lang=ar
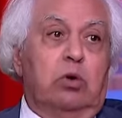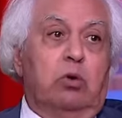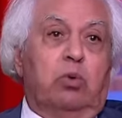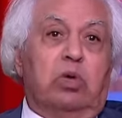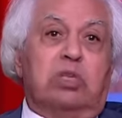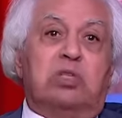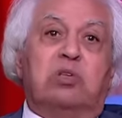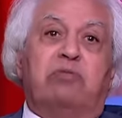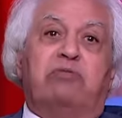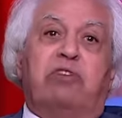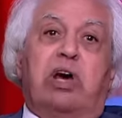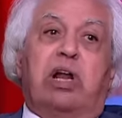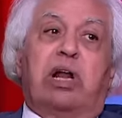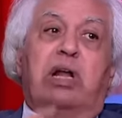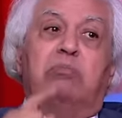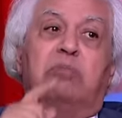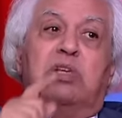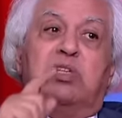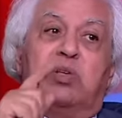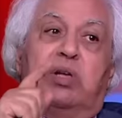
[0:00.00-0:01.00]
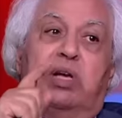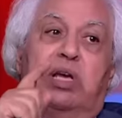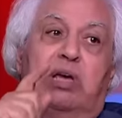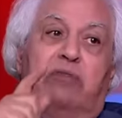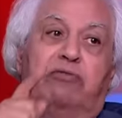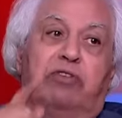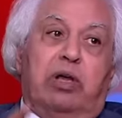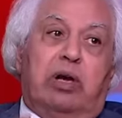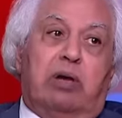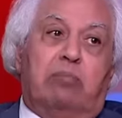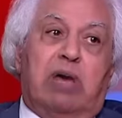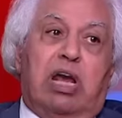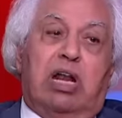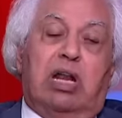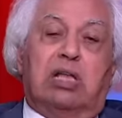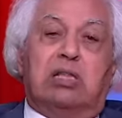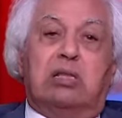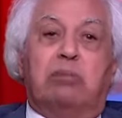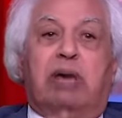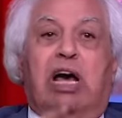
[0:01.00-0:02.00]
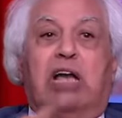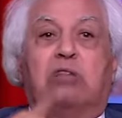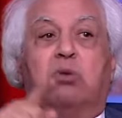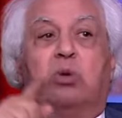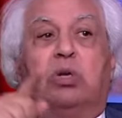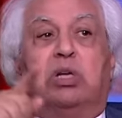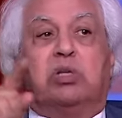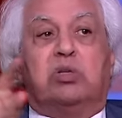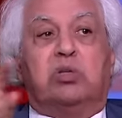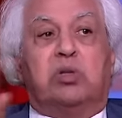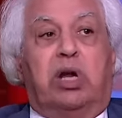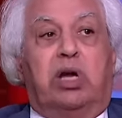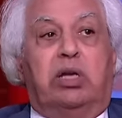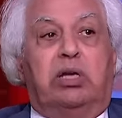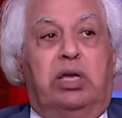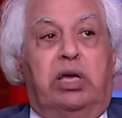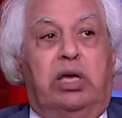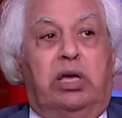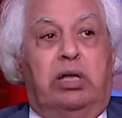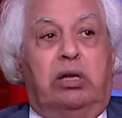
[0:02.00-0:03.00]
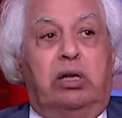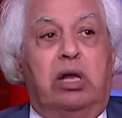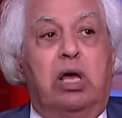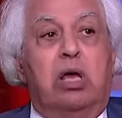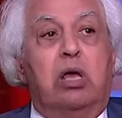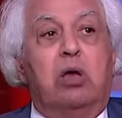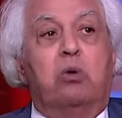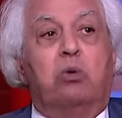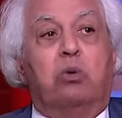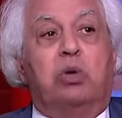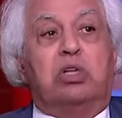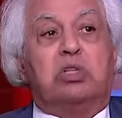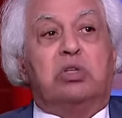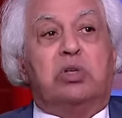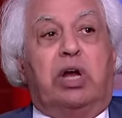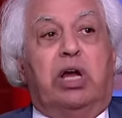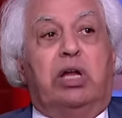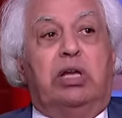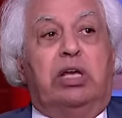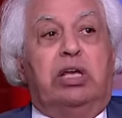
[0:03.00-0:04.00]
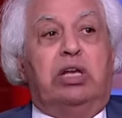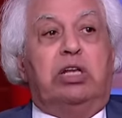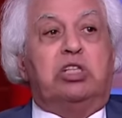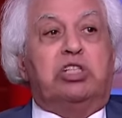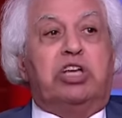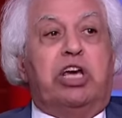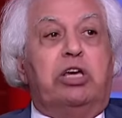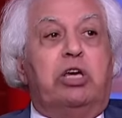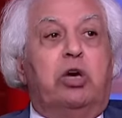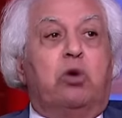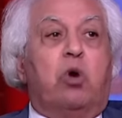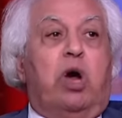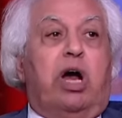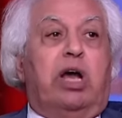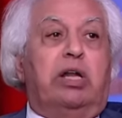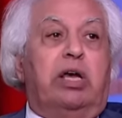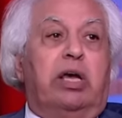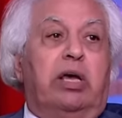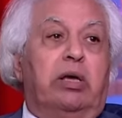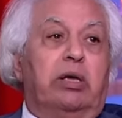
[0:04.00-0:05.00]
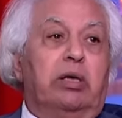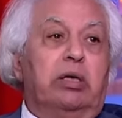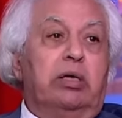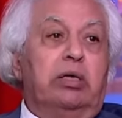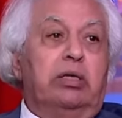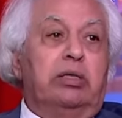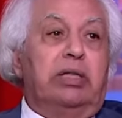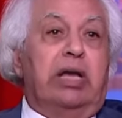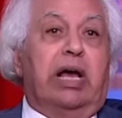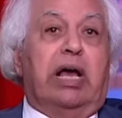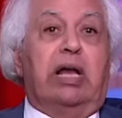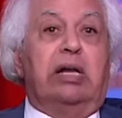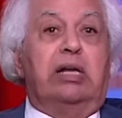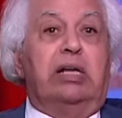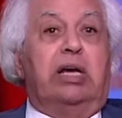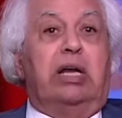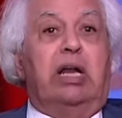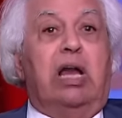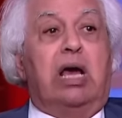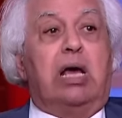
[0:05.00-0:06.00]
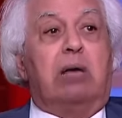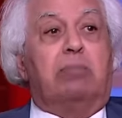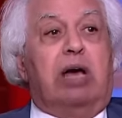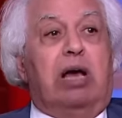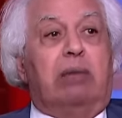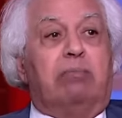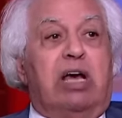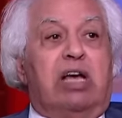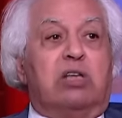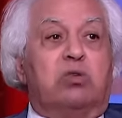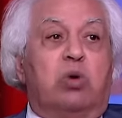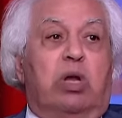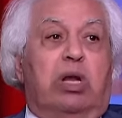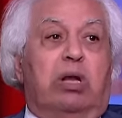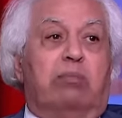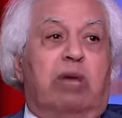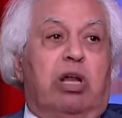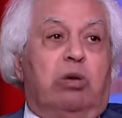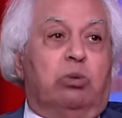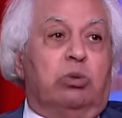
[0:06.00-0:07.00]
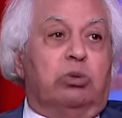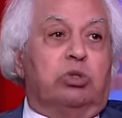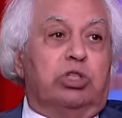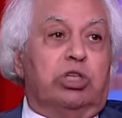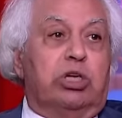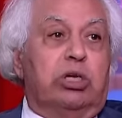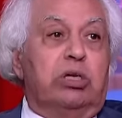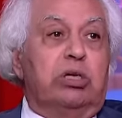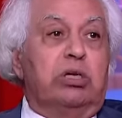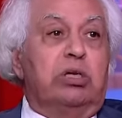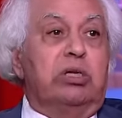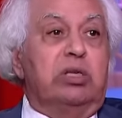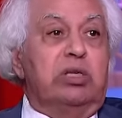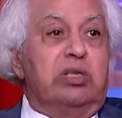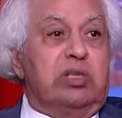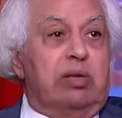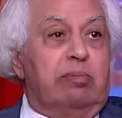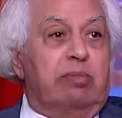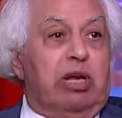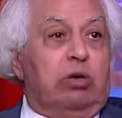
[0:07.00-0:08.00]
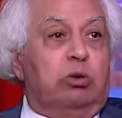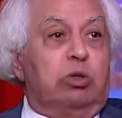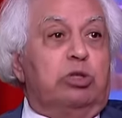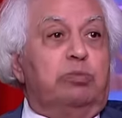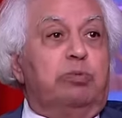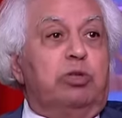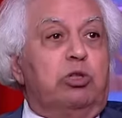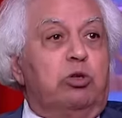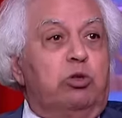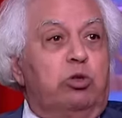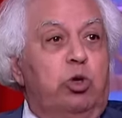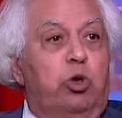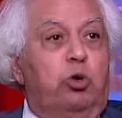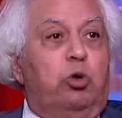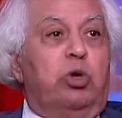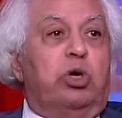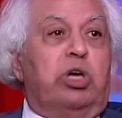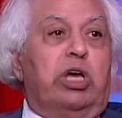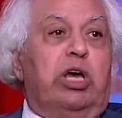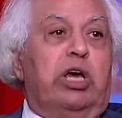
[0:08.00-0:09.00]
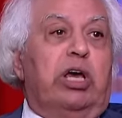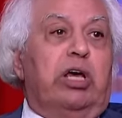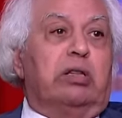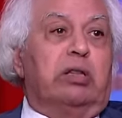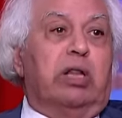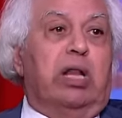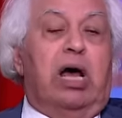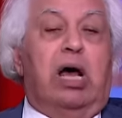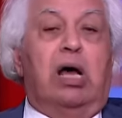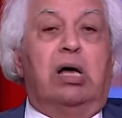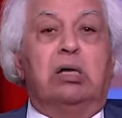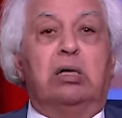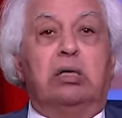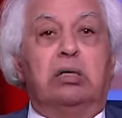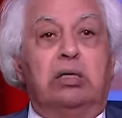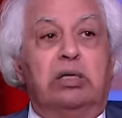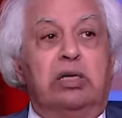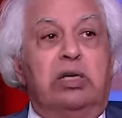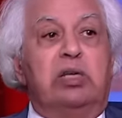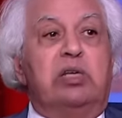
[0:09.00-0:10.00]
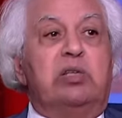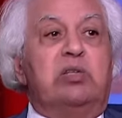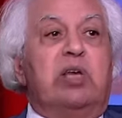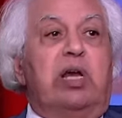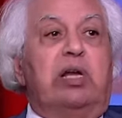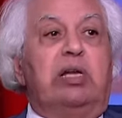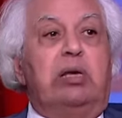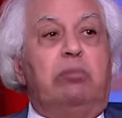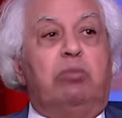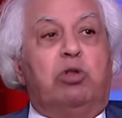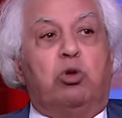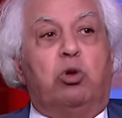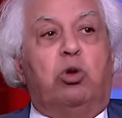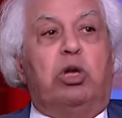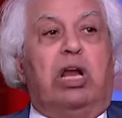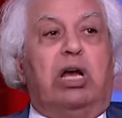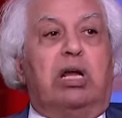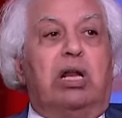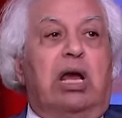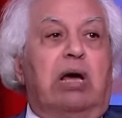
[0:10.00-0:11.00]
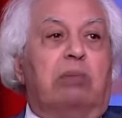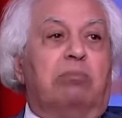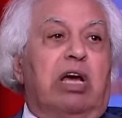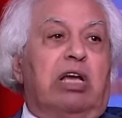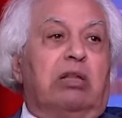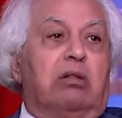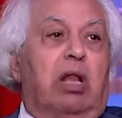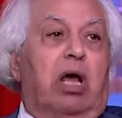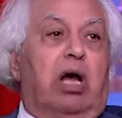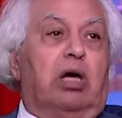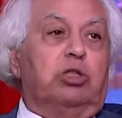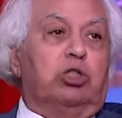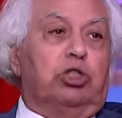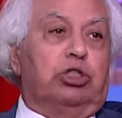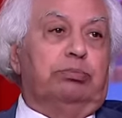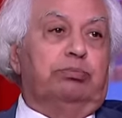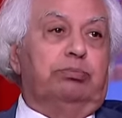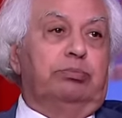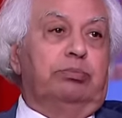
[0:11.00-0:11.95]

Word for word: والسفاره المصريه في رام الله تبعته للاسرائيليين والاسرائيليين يشيكوا عليه ده كان ليه علاقه بحماس ولا ملوش اذا ملوش له اوكي اطلع اذا ليه بتقول لك لا ما يطلعش